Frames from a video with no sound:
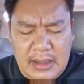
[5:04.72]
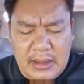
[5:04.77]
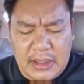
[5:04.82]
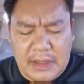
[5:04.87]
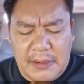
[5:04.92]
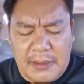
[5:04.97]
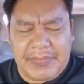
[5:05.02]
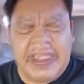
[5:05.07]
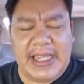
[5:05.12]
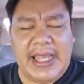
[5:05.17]

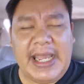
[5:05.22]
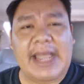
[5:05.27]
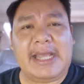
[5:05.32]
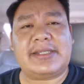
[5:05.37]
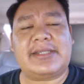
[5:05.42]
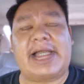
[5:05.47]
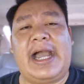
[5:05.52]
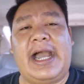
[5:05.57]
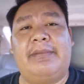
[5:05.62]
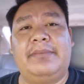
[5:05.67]
ตอนปี
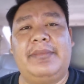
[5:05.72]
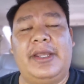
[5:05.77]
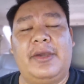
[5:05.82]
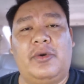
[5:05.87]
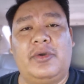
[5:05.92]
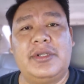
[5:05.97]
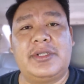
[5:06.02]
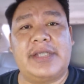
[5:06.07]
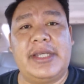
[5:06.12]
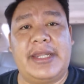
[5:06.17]
53 เนี่ย
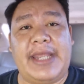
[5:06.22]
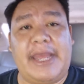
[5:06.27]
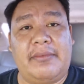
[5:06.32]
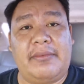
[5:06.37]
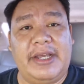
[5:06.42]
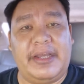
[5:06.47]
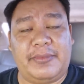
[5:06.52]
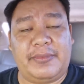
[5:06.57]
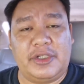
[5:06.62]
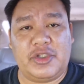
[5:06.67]
คนเสื้อแดง
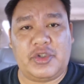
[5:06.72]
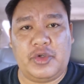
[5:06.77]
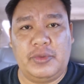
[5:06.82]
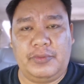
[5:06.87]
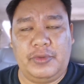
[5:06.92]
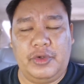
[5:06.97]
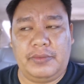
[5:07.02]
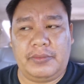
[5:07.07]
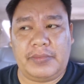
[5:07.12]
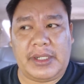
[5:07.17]
เริ่มต้นชุม
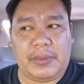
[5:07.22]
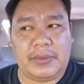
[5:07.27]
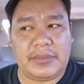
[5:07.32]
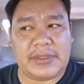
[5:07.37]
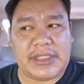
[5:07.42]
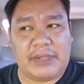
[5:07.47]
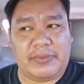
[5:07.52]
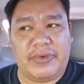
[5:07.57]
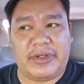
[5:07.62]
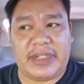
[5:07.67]
นุม ถ้าผม
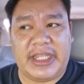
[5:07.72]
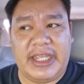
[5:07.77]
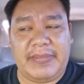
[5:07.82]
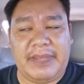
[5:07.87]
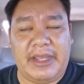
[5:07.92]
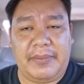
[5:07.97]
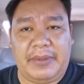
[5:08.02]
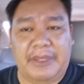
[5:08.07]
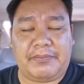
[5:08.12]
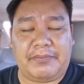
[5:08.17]
จำวันที่
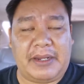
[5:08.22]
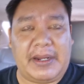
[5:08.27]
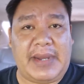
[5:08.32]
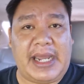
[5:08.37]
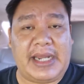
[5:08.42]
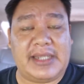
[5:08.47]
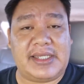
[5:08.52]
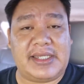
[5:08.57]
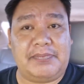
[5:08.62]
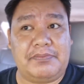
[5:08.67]
ไม่ผิดประ
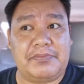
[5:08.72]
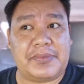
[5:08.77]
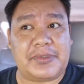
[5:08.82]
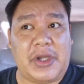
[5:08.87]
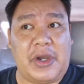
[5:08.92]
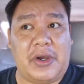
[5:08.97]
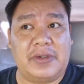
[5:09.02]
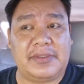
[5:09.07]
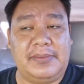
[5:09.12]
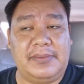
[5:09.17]
มาณ
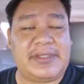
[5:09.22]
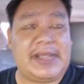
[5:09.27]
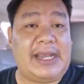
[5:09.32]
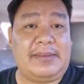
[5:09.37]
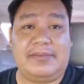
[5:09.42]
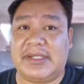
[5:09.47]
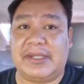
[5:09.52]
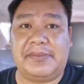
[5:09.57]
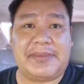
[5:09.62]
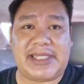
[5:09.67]
12 13
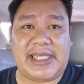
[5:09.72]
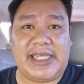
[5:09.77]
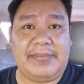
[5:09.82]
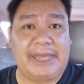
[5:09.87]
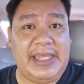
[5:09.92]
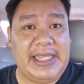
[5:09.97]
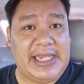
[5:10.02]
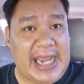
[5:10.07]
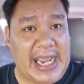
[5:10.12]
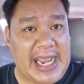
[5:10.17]

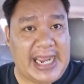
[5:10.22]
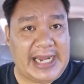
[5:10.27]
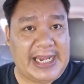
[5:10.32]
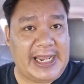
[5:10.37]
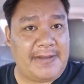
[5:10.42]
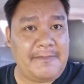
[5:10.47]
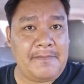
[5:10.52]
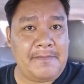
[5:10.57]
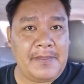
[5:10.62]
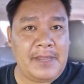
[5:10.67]
14 มีนา
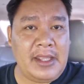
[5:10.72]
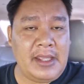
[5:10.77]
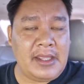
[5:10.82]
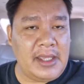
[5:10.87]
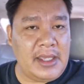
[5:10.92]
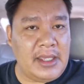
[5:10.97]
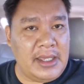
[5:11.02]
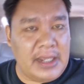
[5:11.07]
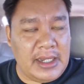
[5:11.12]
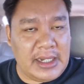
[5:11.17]
นะ
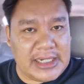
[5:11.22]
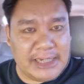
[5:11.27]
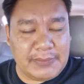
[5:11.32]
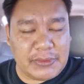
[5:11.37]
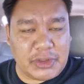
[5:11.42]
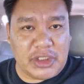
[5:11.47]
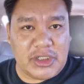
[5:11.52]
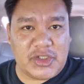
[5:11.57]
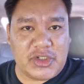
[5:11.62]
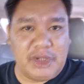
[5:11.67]
เริ่ม
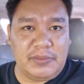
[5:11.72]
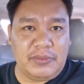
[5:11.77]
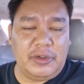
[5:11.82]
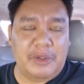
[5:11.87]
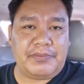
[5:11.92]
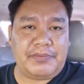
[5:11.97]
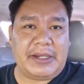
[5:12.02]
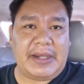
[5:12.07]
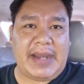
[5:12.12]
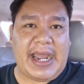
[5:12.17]
ต้นชุมนุ
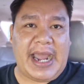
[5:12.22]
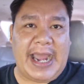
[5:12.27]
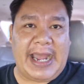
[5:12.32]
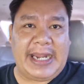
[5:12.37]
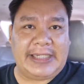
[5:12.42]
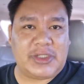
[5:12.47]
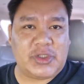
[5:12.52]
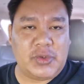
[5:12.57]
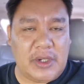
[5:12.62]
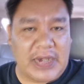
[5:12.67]
มประมาณ
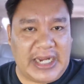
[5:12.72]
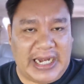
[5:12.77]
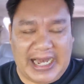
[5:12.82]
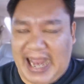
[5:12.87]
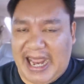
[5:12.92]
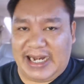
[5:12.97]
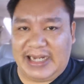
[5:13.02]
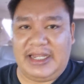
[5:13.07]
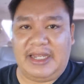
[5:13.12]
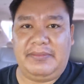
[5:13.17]
ช่วงก
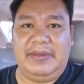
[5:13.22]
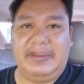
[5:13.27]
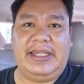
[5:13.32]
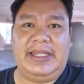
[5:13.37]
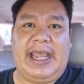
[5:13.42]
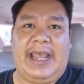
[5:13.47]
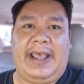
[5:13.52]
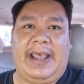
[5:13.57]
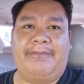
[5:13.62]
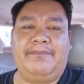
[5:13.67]
ลางเดือนมีนา